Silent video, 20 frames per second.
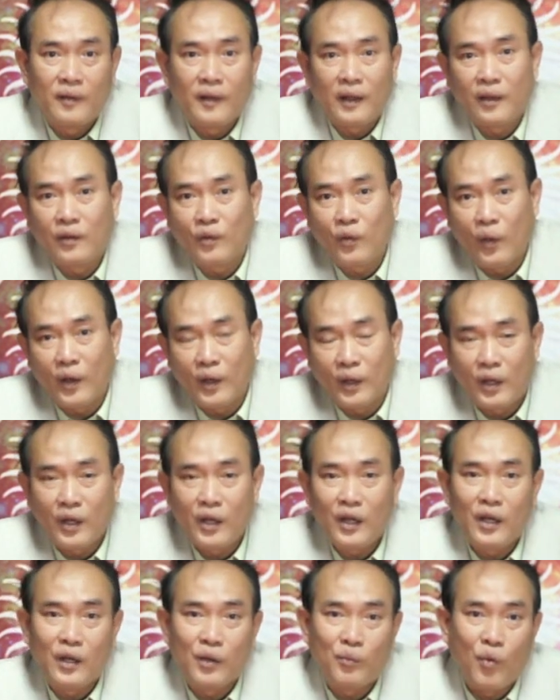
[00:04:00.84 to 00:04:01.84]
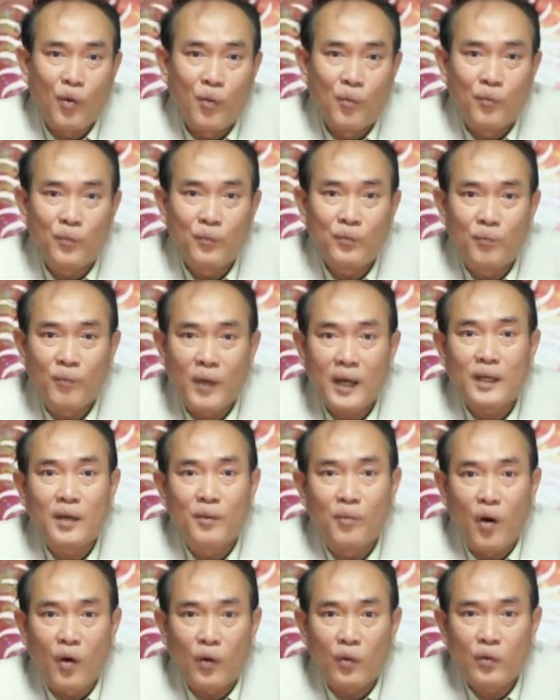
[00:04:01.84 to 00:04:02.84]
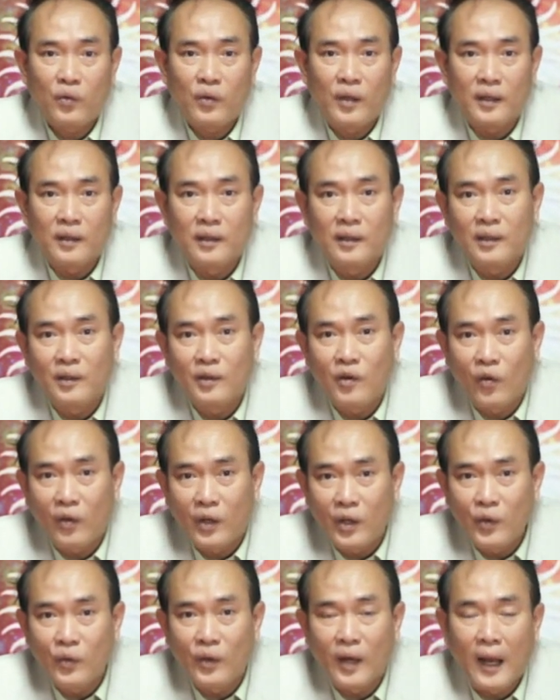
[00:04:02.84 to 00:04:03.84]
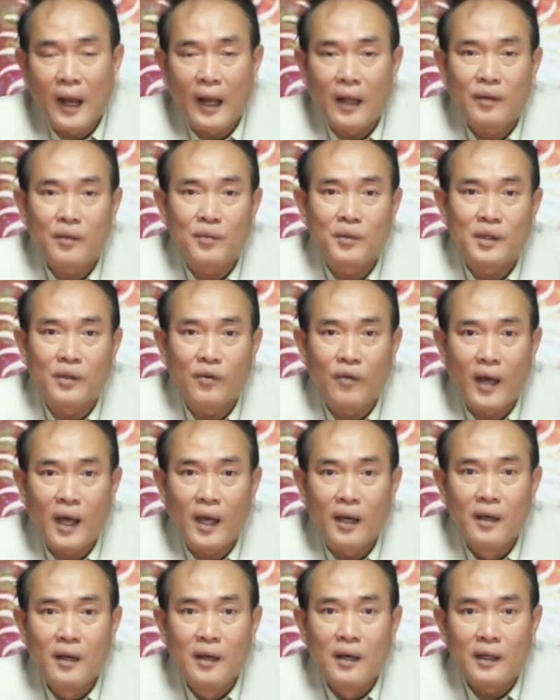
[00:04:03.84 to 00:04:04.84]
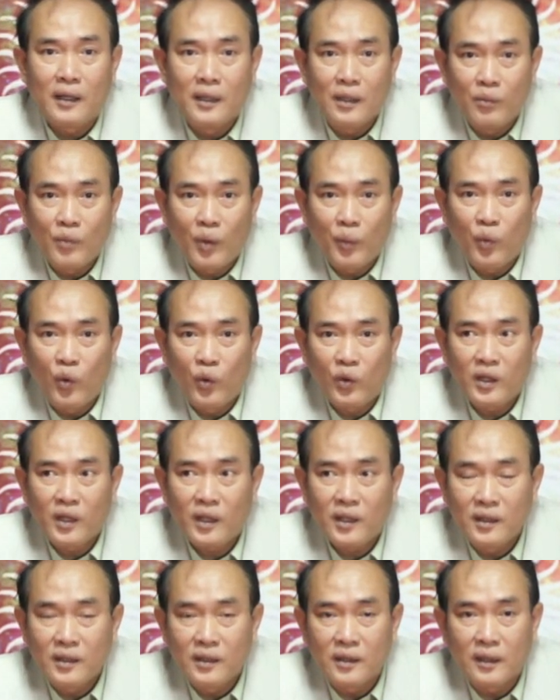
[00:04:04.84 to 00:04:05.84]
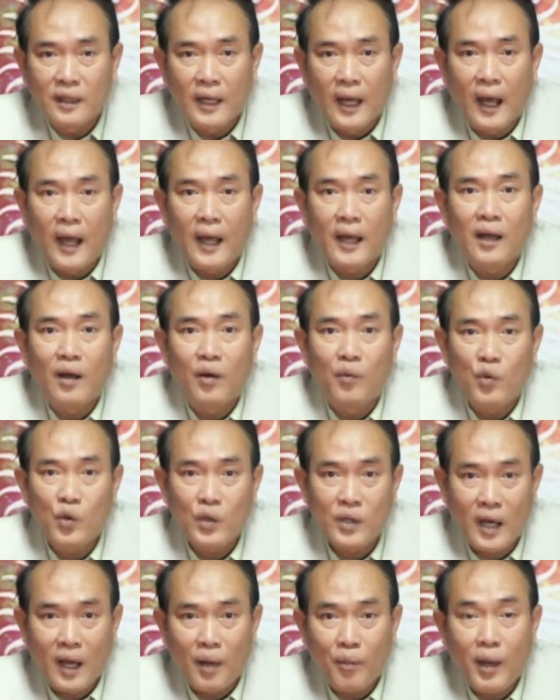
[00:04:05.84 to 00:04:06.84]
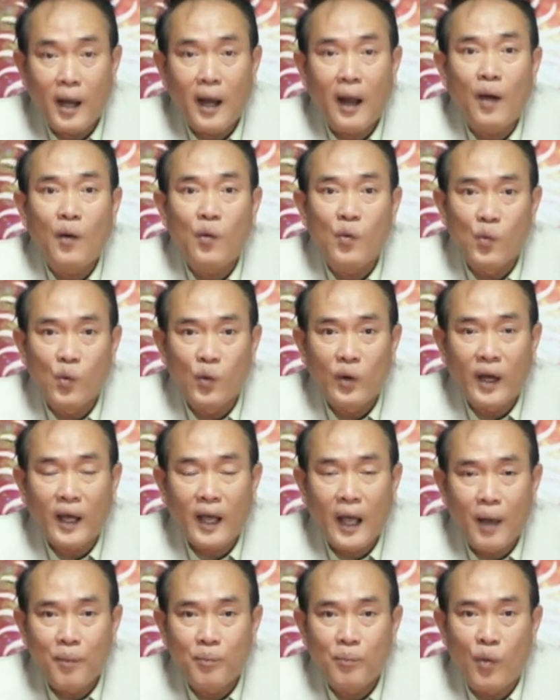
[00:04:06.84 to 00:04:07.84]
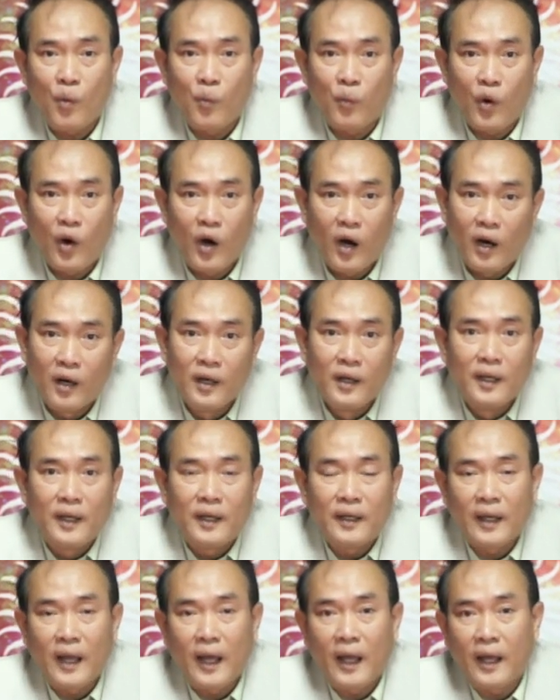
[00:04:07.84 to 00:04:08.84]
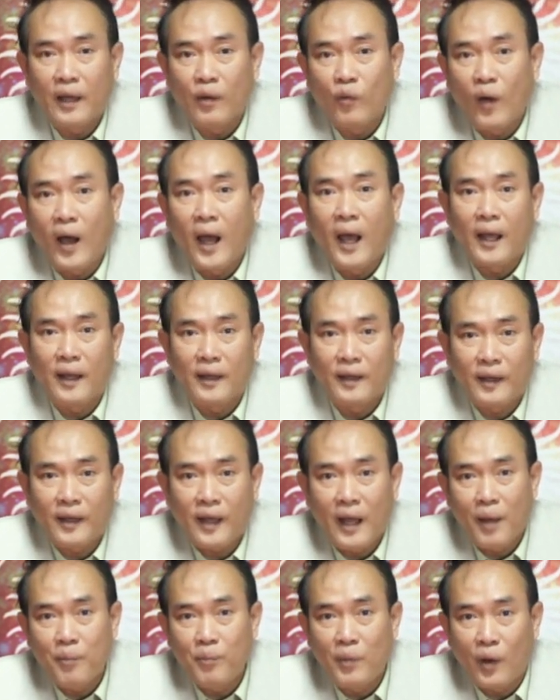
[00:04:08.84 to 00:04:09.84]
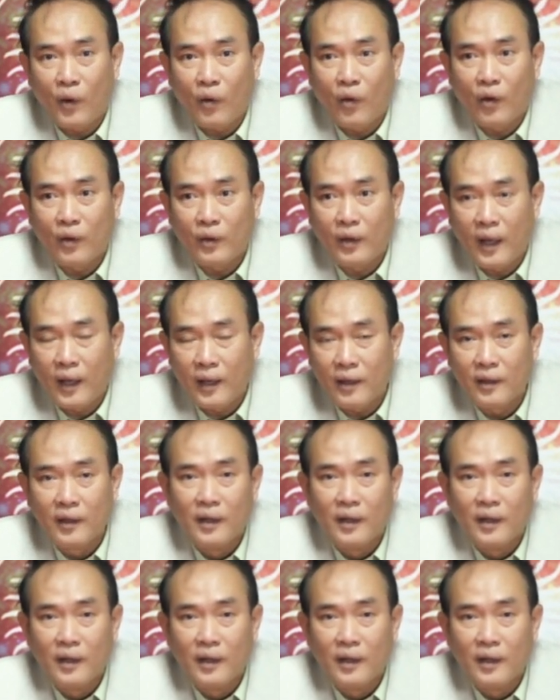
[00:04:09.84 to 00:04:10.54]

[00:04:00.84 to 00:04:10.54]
ในส่วนที่ผมมักจะบอกลูกศิษย์หรือคนที่อยู่ในไลน์เสมอว่า คือมันพุธก็คืออยากให้เราบูชาพระราหูนะครับ ผมก็ได้ไหว้นะครับ แล้วก็ได้